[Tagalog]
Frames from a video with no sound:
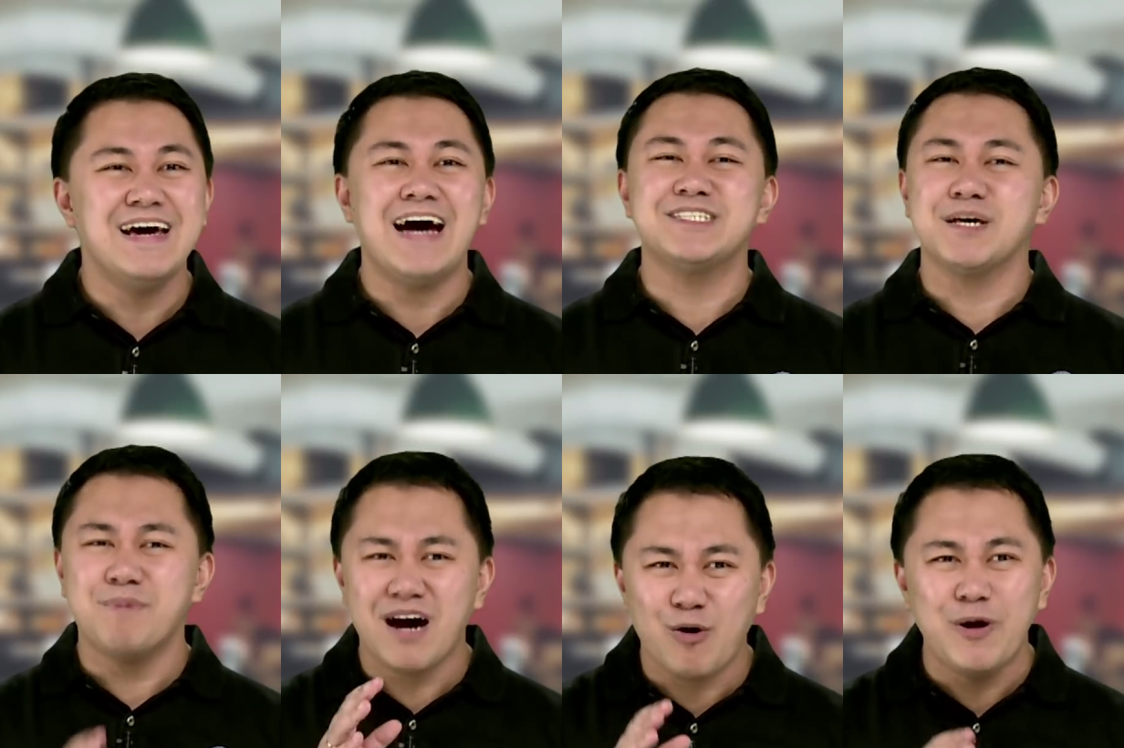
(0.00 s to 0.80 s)
At sa
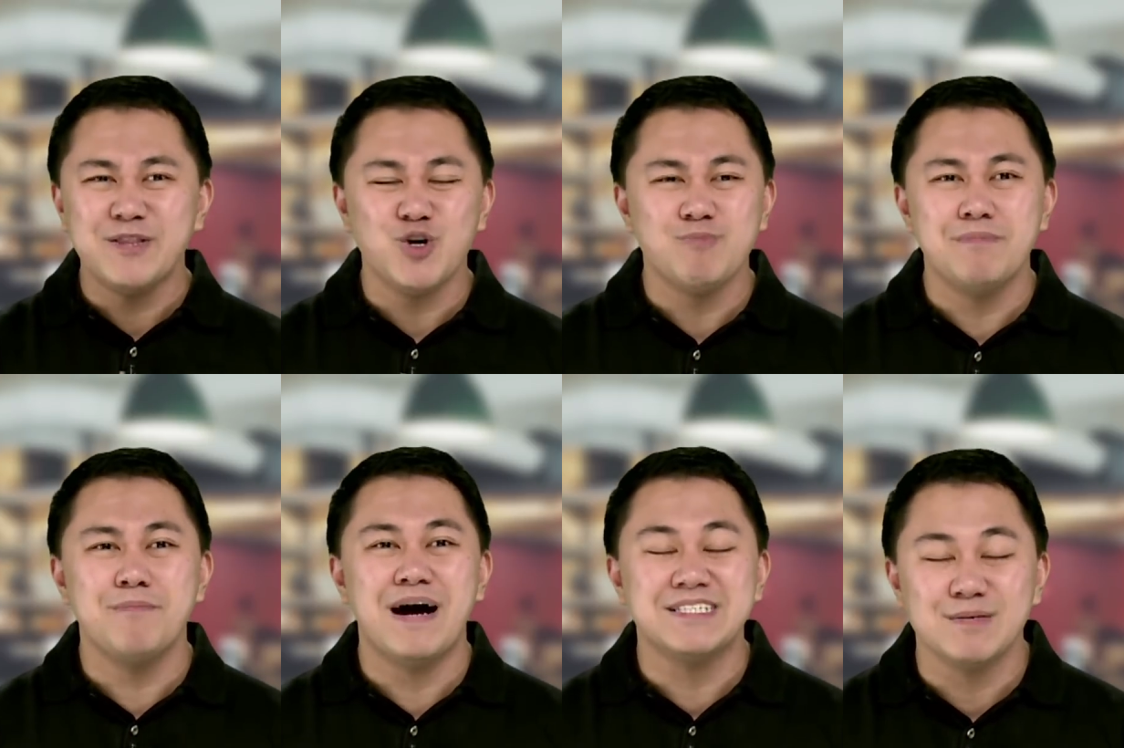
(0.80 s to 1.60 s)
mga kwentong
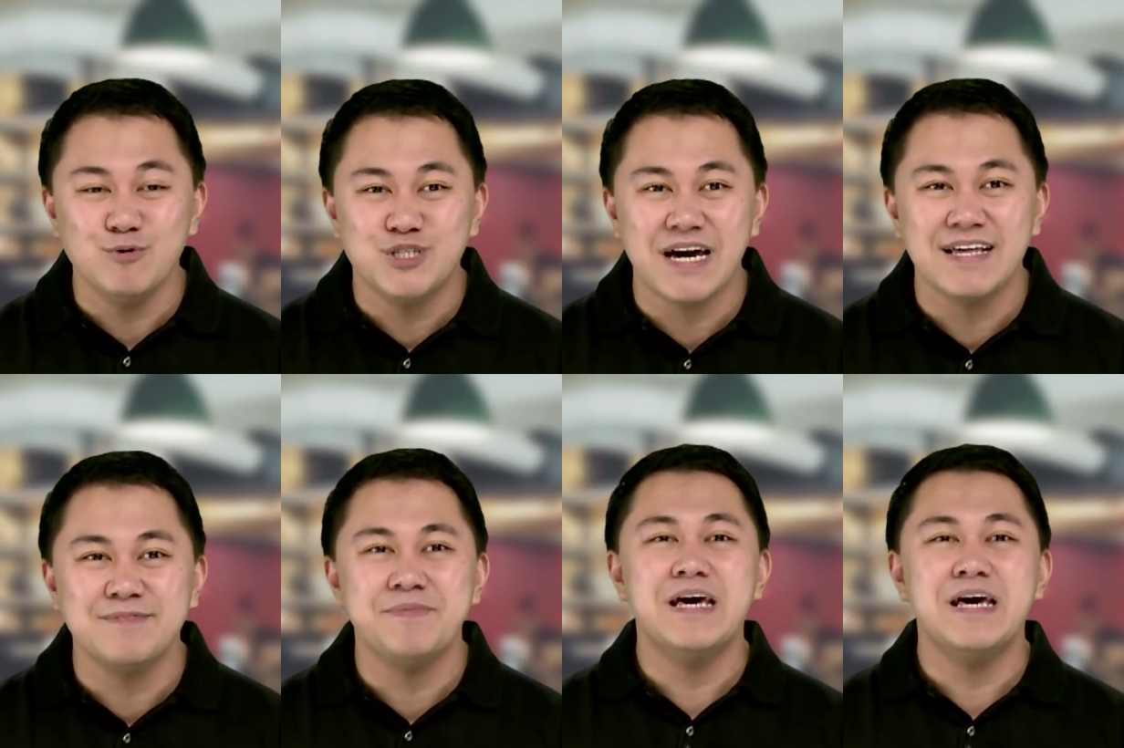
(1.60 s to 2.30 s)
mababasa mo dyan,